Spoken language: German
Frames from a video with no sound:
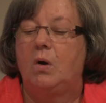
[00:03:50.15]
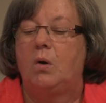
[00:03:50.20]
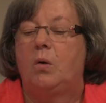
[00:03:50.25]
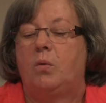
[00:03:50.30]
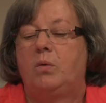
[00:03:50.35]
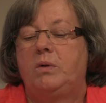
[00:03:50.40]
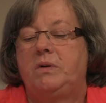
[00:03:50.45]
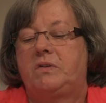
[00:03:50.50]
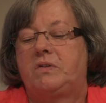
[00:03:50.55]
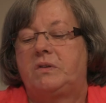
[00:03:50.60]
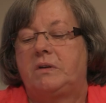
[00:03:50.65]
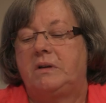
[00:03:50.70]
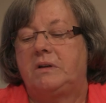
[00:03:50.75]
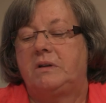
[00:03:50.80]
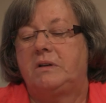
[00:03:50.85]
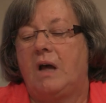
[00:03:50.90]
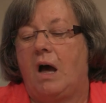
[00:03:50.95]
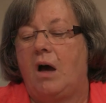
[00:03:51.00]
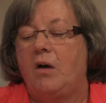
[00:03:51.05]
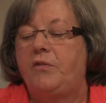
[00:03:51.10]
Und äh,
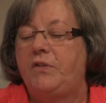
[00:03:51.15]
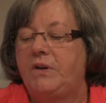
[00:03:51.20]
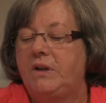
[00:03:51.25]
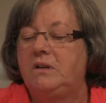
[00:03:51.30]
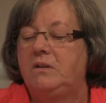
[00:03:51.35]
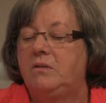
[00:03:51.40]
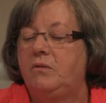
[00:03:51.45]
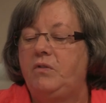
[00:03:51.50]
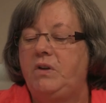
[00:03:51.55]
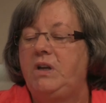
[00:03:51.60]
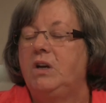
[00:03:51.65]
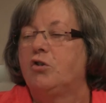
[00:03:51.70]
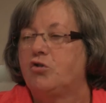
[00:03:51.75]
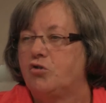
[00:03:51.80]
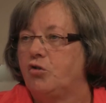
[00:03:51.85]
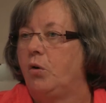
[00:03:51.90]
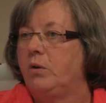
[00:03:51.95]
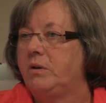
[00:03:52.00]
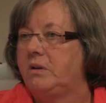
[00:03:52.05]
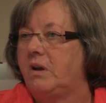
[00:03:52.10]
da finden wir
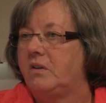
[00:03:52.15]
schon,